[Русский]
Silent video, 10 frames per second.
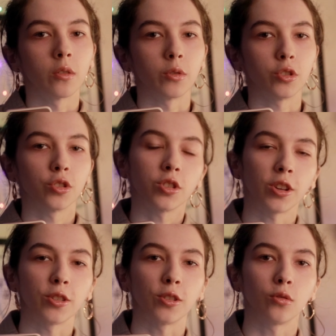очень
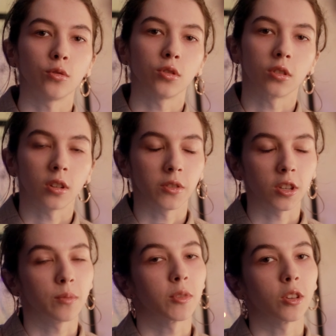странно относятся ко
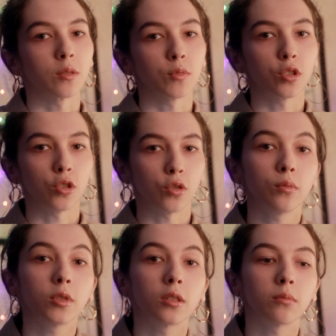всяким таким
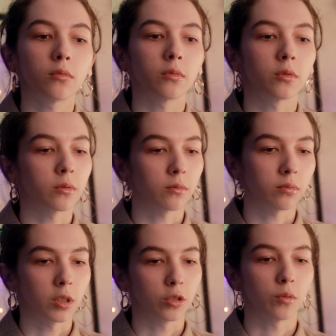съемкам,
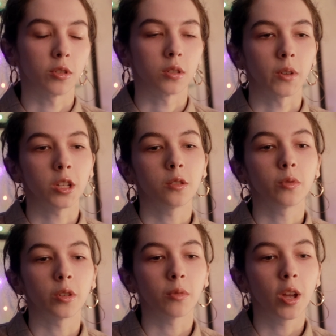особенно
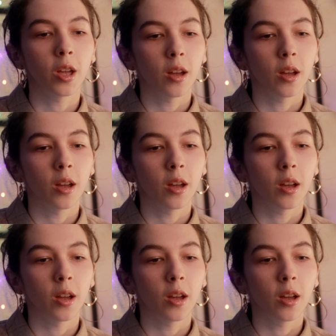свадебным,